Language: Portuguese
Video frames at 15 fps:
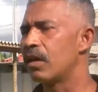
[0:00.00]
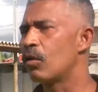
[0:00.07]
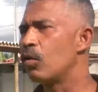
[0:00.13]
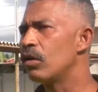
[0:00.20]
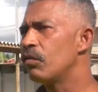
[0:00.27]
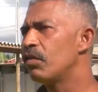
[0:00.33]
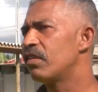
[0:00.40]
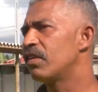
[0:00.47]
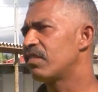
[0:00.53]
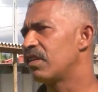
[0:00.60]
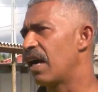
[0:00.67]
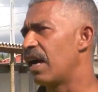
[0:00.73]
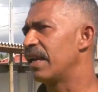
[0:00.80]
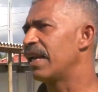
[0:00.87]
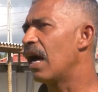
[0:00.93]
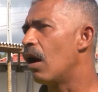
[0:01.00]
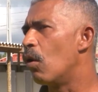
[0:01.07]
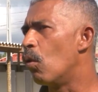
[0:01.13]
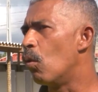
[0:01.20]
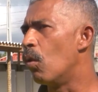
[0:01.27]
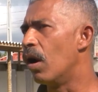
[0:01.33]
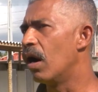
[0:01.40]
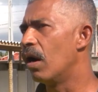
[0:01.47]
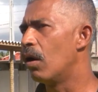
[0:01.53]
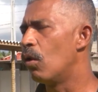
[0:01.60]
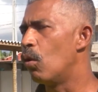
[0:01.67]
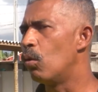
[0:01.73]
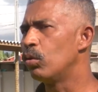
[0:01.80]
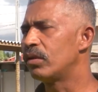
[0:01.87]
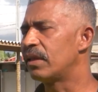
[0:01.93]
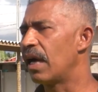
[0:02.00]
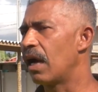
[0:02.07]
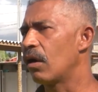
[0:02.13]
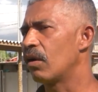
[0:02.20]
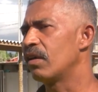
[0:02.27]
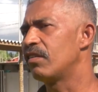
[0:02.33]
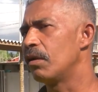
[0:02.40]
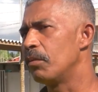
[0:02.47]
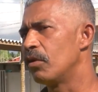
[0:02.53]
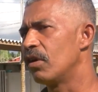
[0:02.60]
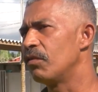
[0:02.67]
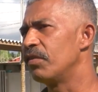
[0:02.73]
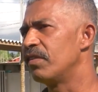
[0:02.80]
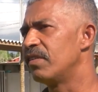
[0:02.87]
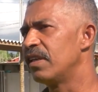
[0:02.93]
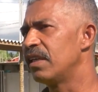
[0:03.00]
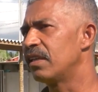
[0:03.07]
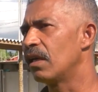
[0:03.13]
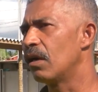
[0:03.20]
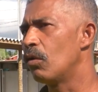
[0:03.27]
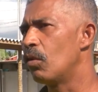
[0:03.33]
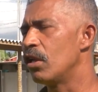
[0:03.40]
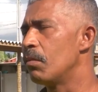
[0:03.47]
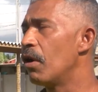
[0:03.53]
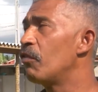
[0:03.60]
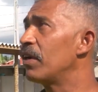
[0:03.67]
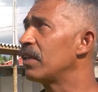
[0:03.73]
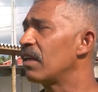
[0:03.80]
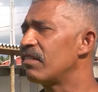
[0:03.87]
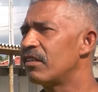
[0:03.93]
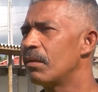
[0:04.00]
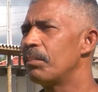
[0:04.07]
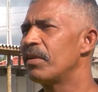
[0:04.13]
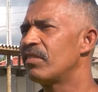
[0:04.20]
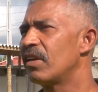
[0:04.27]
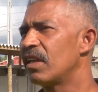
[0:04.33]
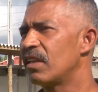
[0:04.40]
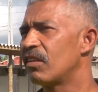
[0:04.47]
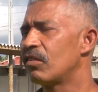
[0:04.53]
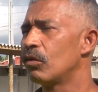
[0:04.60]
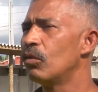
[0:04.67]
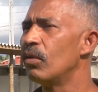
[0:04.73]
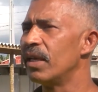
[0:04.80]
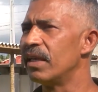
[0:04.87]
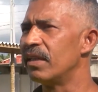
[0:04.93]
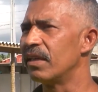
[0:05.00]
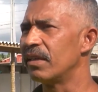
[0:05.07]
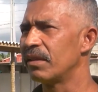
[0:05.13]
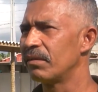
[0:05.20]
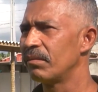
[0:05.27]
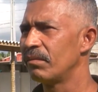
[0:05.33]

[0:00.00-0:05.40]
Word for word: Quando você está na rua ou está recebendo uma visita, o animal vai estar tá sempre prestando atenção no líder.